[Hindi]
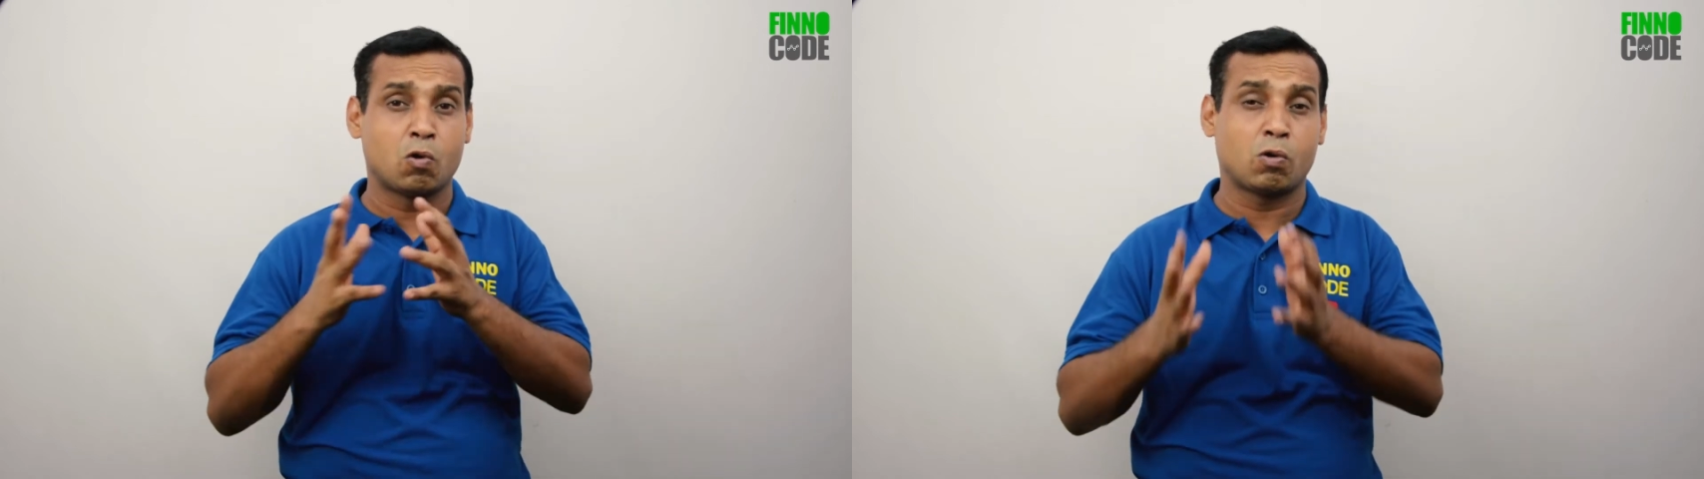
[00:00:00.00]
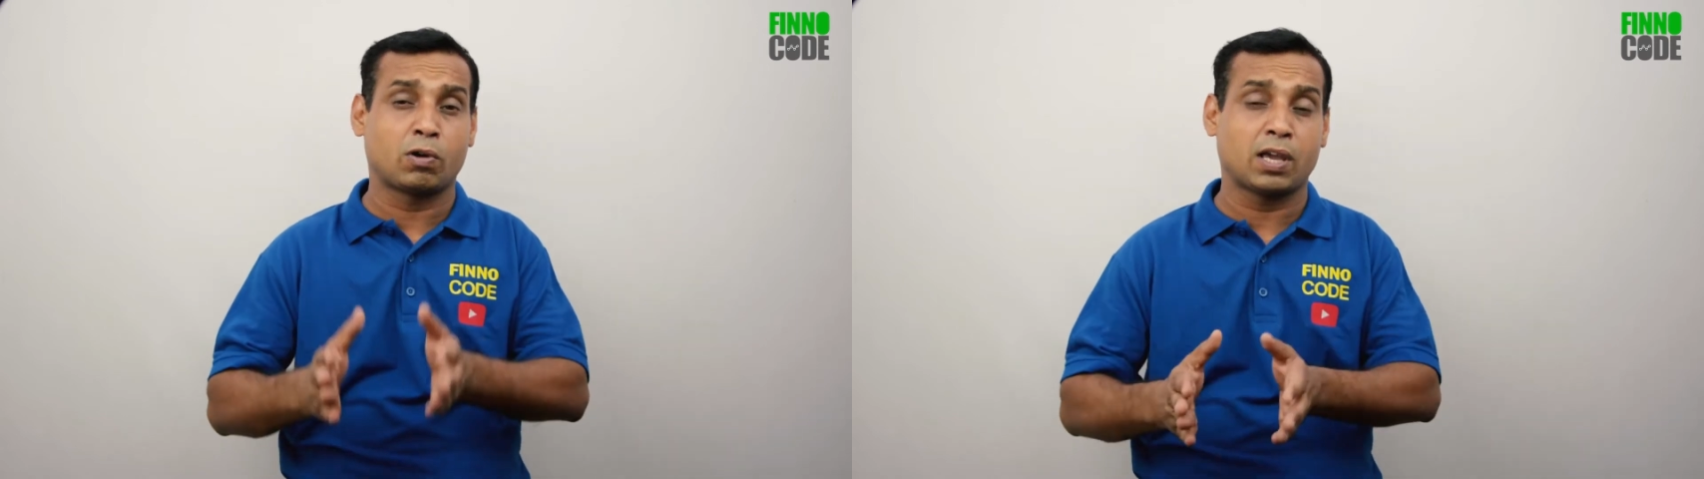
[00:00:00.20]

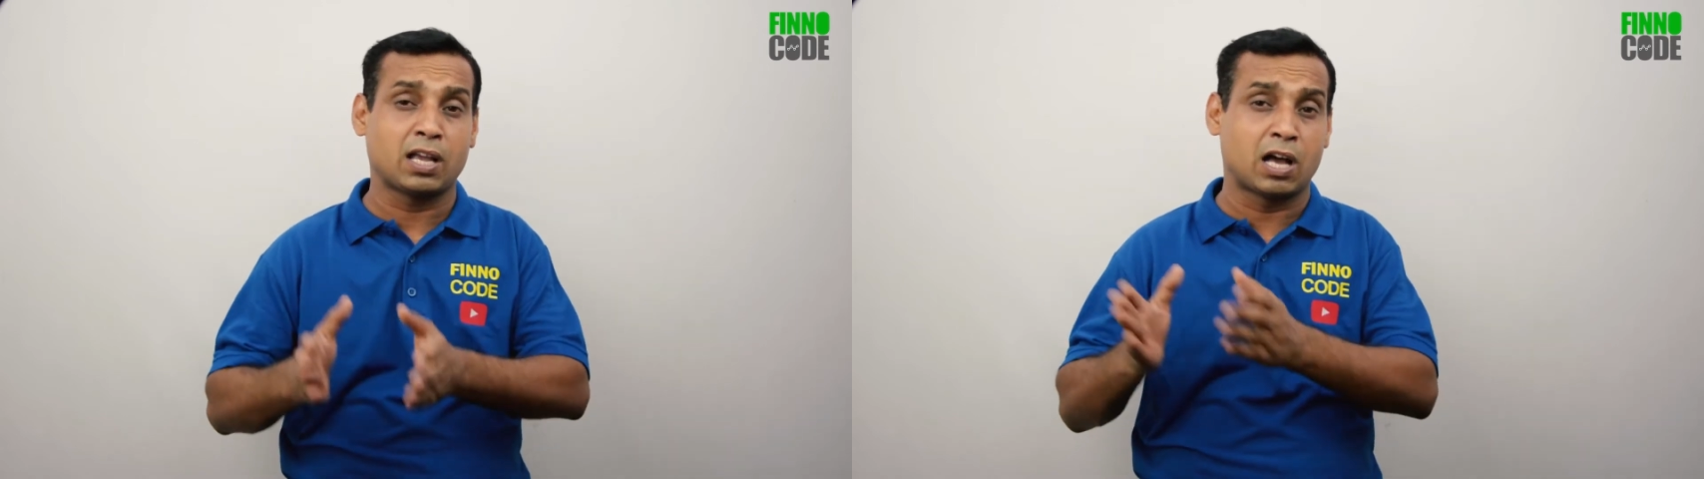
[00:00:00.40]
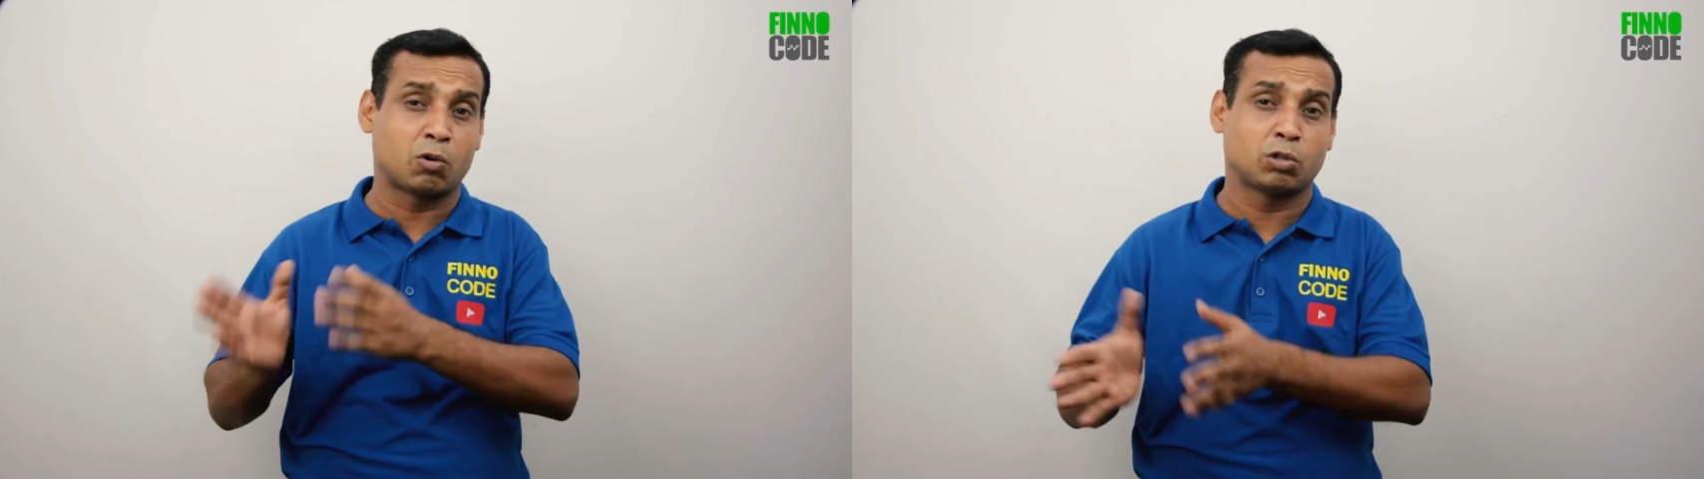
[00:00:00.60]
लोगों के
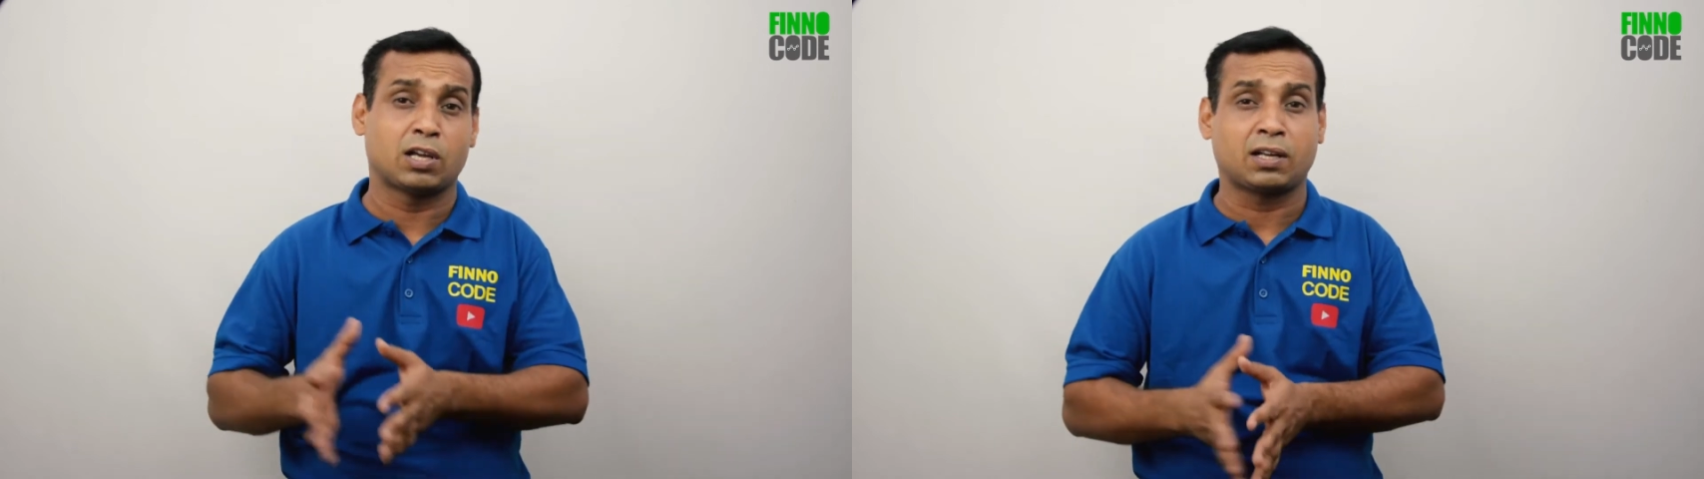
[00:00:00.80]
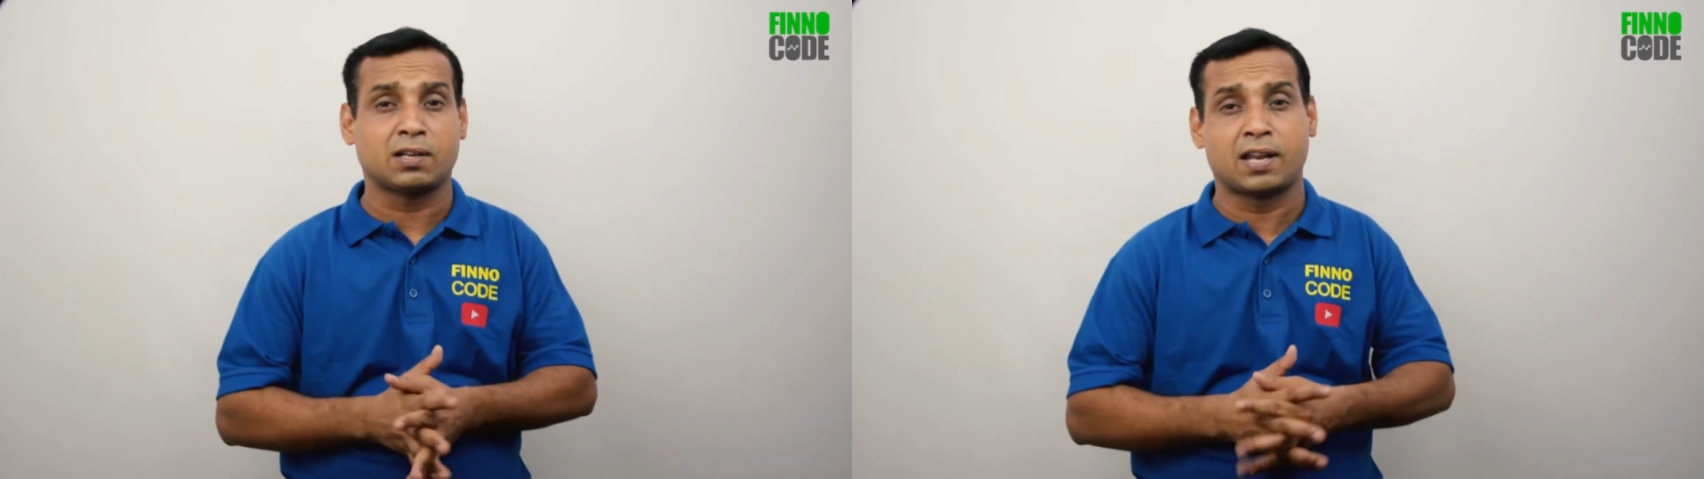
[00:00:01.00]
घरों
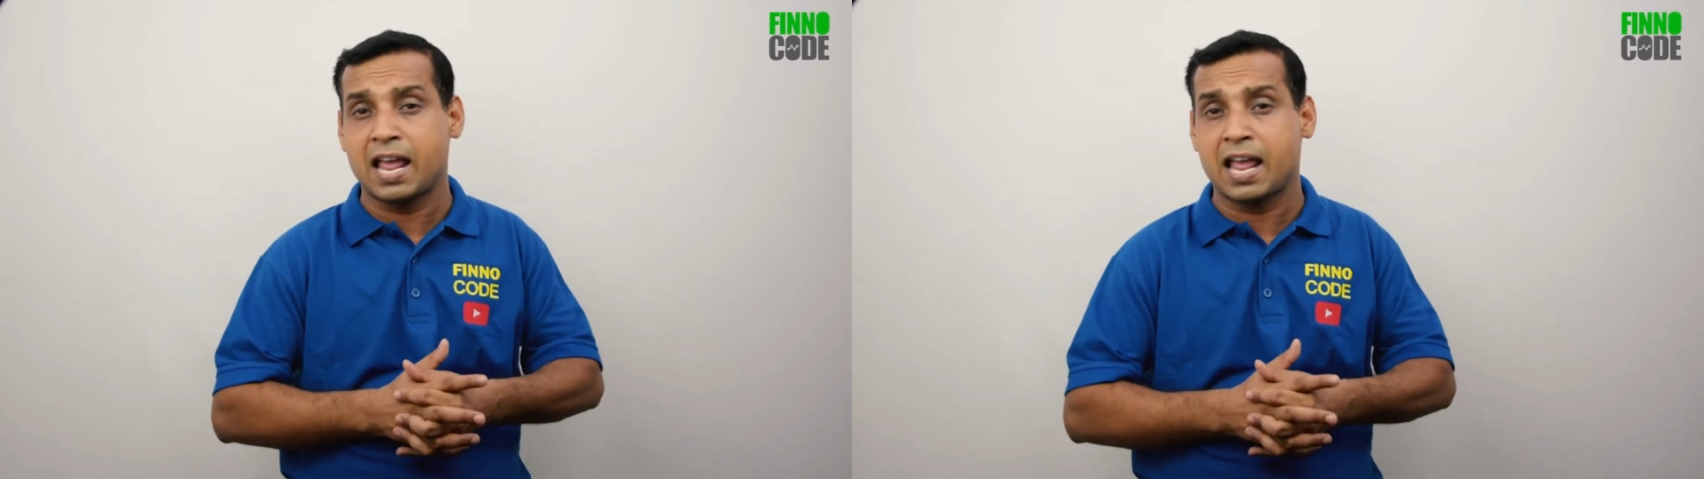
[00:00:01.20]
तक